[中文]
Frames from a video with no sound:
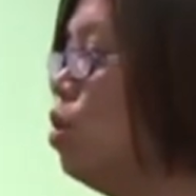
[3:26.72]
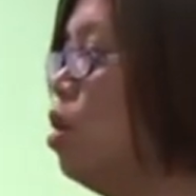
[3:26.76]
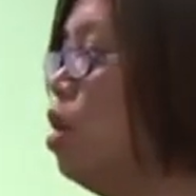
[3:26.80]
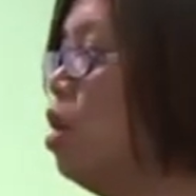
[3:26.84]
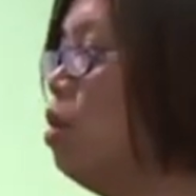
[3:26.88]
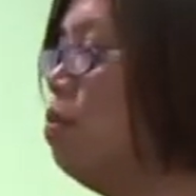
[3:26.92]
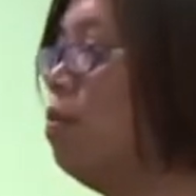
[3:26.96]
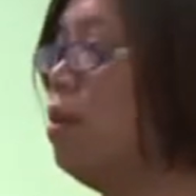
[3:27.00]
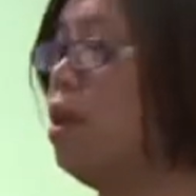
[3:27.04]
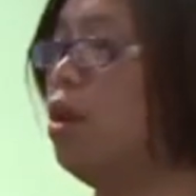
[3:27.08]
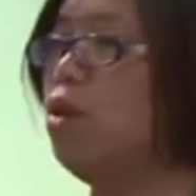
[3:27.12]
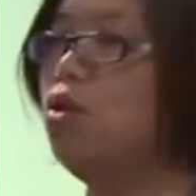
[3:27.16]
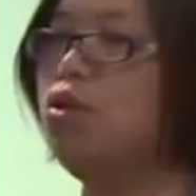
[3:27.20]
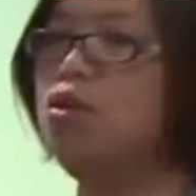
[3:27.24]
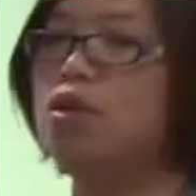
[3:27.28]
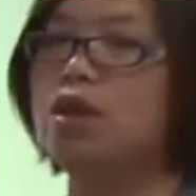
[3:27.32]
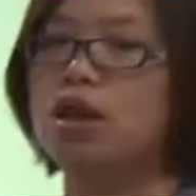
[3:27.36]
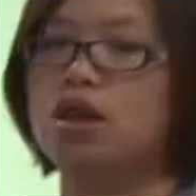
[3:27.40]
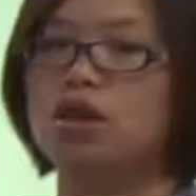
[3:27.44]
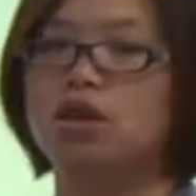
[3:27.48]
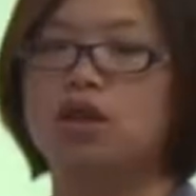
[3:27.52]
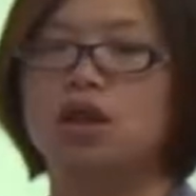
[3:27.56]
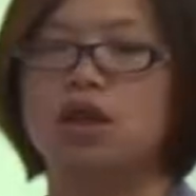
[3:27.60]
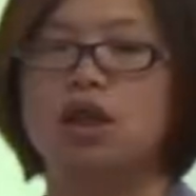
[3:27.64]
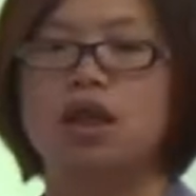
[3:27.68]
比率
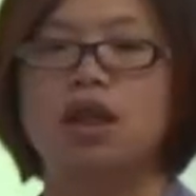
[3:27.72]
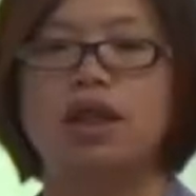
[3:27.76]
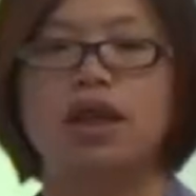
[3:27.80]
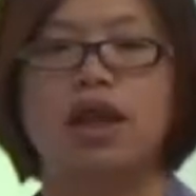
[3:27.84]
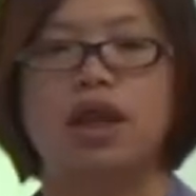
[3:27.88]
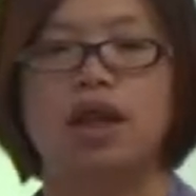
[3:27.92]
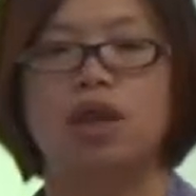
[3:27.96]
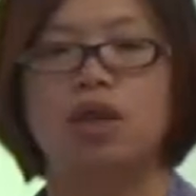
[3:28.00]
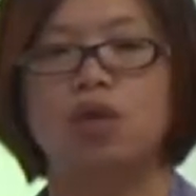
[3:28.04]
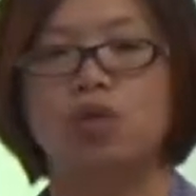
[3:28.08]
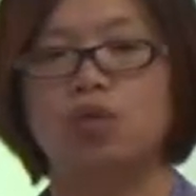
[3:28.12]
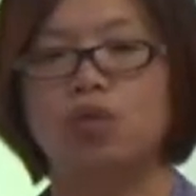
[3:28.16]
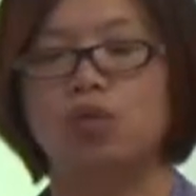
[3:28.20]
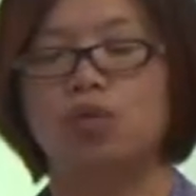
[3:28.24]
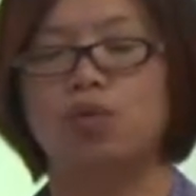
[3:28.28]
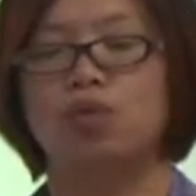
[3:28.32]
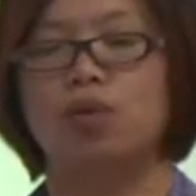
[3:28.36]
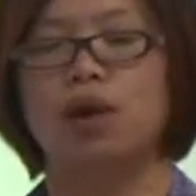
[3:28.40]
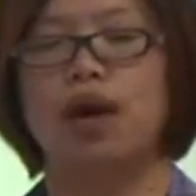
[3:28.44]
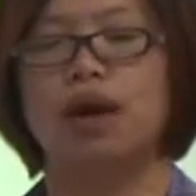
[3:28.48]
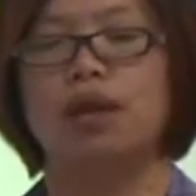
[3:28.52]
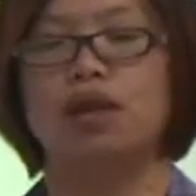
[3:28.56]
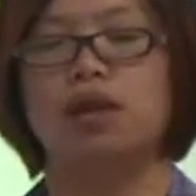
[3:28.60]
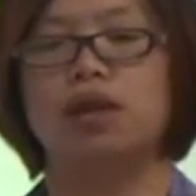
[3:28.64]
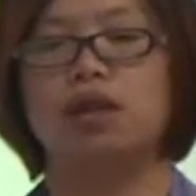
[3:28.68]
呢是1.65
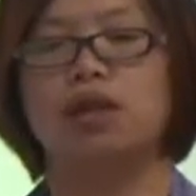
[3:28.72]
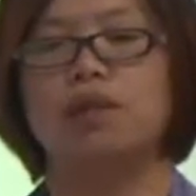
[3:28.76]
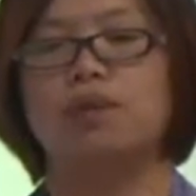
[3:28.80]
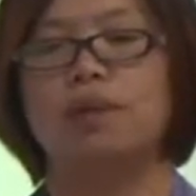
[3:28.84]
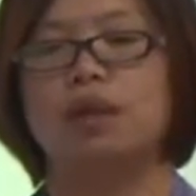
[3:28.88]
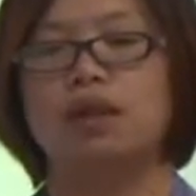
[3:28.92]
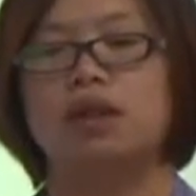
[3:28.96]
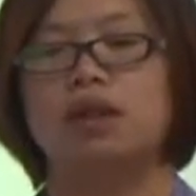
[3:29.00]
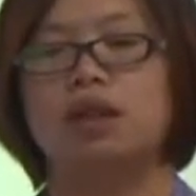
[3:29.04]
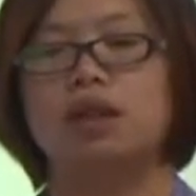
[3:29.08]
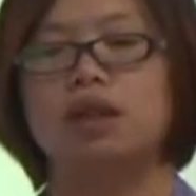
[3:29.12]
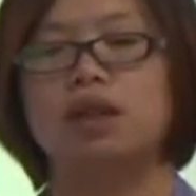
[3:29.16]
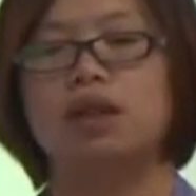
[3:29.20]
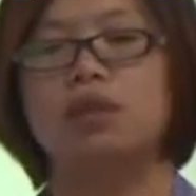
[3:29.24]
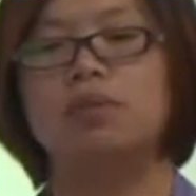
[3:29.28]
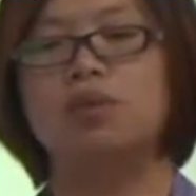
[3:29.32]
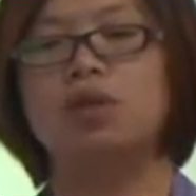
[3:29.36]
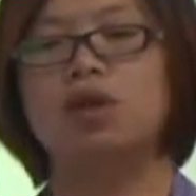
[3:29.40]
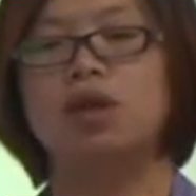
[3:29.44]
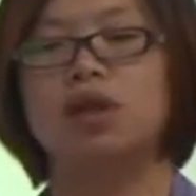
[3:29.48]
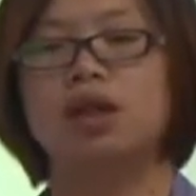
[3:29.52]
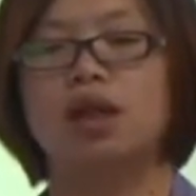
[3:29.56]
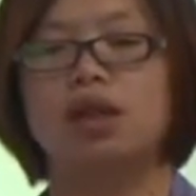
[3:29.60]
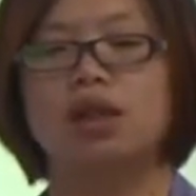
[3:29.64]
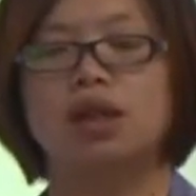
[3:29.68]
啊，这是本期期
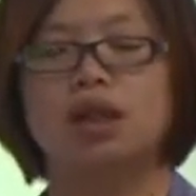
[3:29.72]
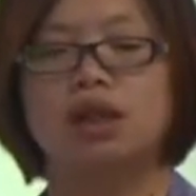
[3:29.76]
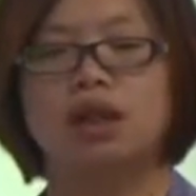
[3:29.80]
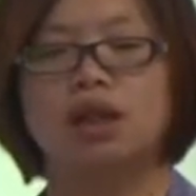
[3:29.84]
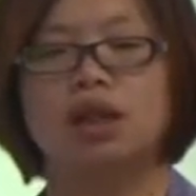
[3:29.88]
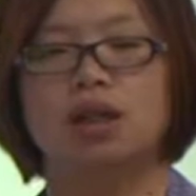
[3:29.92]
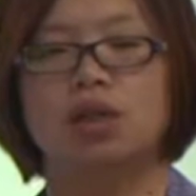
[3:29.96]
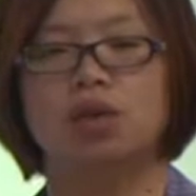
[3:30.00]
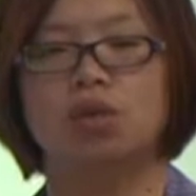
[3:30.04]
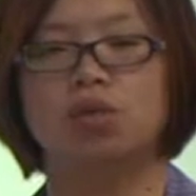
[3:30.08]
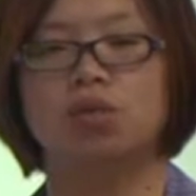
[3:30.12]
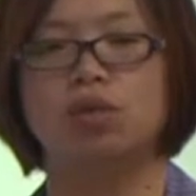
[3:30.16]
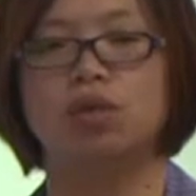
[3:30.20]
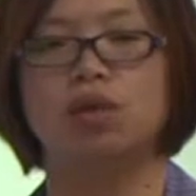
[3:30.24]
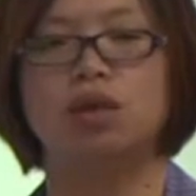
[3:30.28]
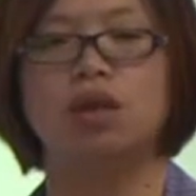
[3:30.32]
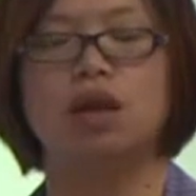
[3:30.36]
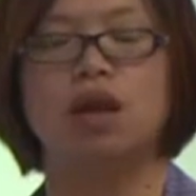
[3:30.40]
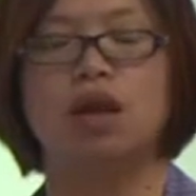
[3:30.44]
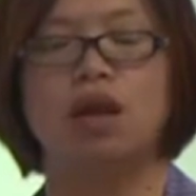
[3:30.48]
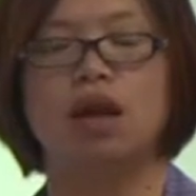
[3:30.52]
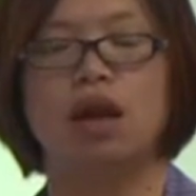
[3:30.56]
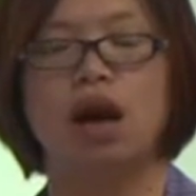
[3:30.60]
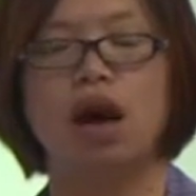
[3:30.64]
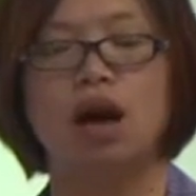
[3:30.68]
末的基金投资
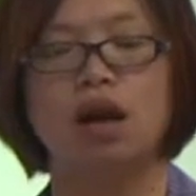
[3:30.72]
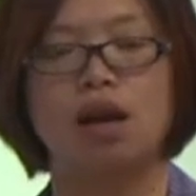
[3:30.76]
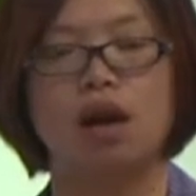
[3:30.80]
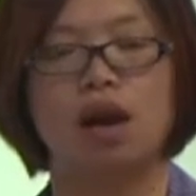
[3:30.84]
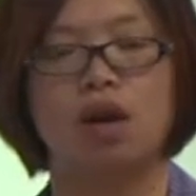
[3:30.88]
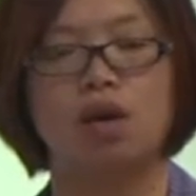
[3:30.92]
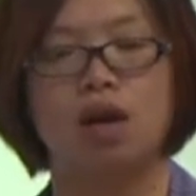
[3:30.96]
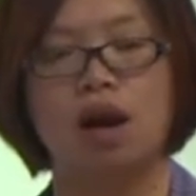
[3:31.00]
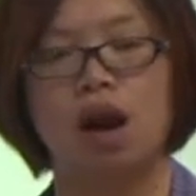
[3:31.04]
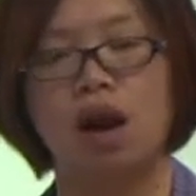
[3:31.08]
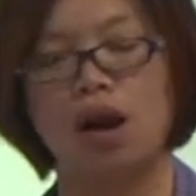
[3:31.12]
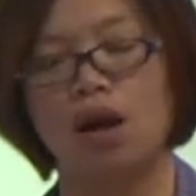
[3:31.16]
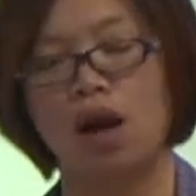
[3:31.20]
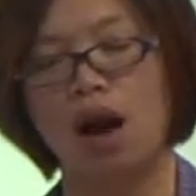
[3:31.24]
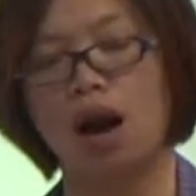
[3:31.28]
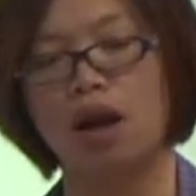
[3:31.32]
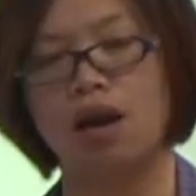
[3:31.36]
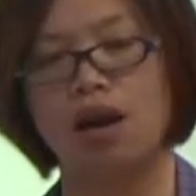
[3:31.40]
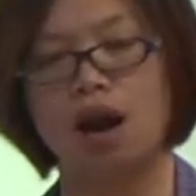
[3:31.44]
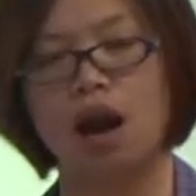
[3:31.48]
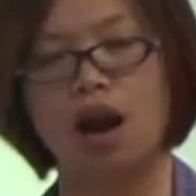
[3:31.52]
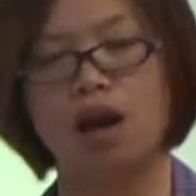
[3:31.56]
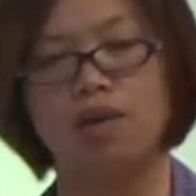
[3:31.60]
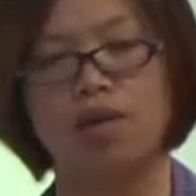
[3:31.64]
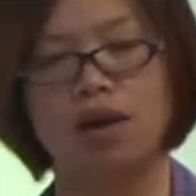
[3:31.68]
的2 2
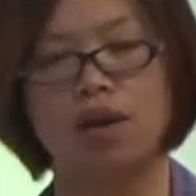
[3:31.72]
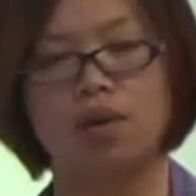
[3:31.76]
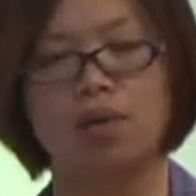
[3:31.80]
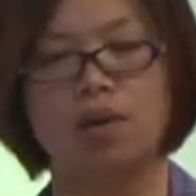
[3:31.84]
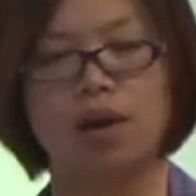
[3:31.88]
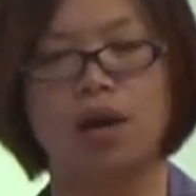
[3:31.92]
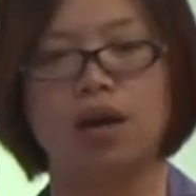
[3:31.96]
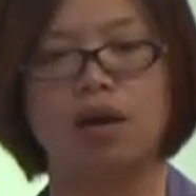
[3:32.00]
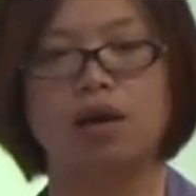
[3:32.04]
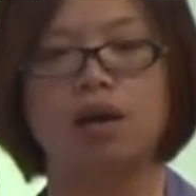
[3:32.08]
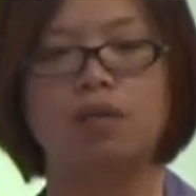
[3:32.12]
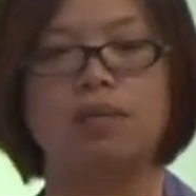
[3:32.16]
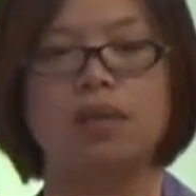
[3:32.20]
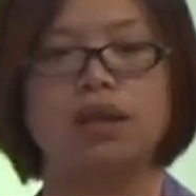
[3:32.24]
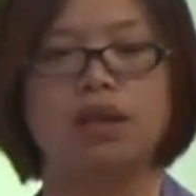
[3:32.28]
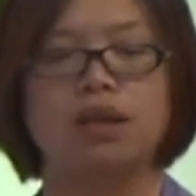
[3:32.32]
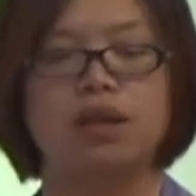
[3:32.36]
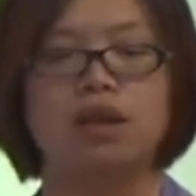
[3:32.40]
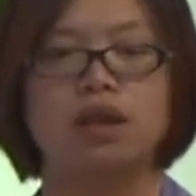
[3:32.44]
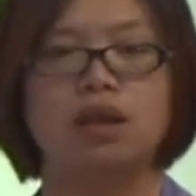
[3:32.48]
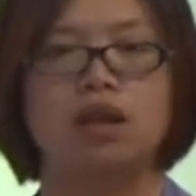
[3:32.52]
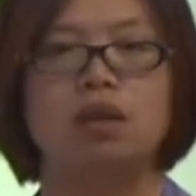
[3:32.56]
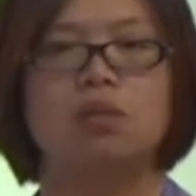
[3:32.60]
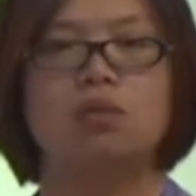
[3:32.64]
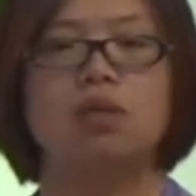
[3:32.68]
2二万元和本
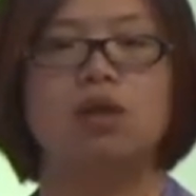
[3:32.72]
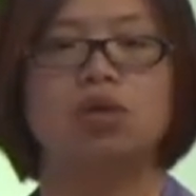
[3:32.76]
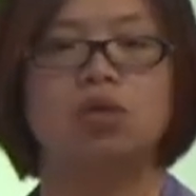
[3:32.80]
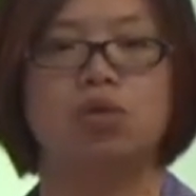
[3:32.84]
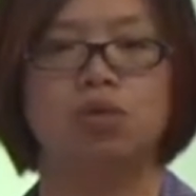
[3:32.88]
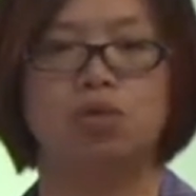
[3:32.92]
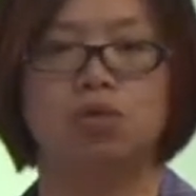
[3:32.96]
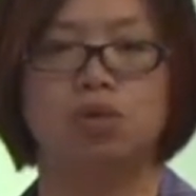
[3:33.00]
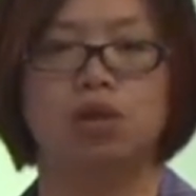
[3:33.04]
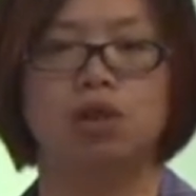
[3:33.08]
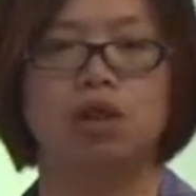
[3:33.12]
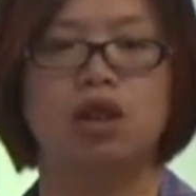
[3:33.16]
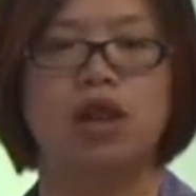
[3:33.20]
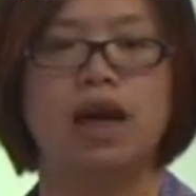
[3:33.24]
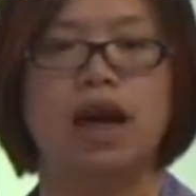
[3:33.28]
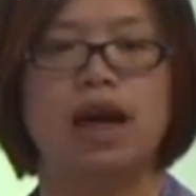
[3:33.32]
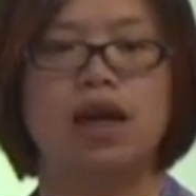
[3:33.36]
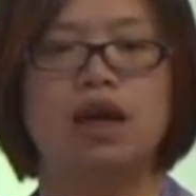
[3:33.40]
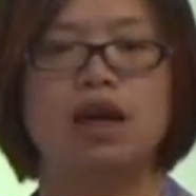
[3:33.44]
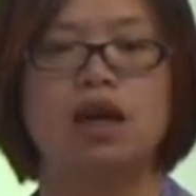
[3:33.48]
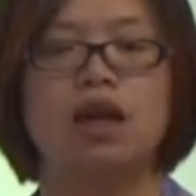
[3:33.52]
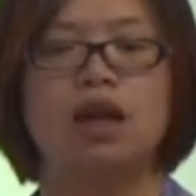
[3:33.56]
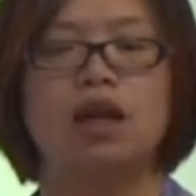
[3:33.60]
期期末总资产